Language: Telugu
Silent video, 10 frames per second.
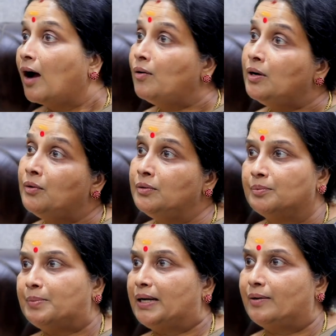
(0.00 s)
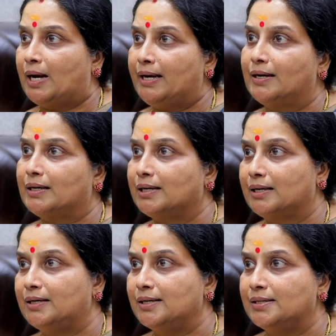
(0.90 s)
అవునవును మరి ఆయన అక్కడ
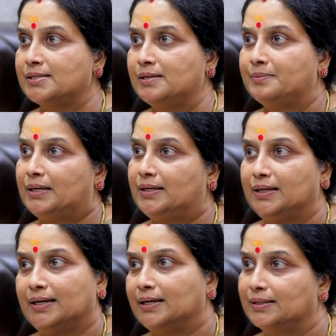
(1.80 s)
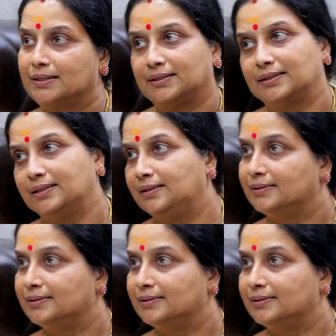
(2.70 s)
కన్నడ సినిమా డైరెక్టర్ కదా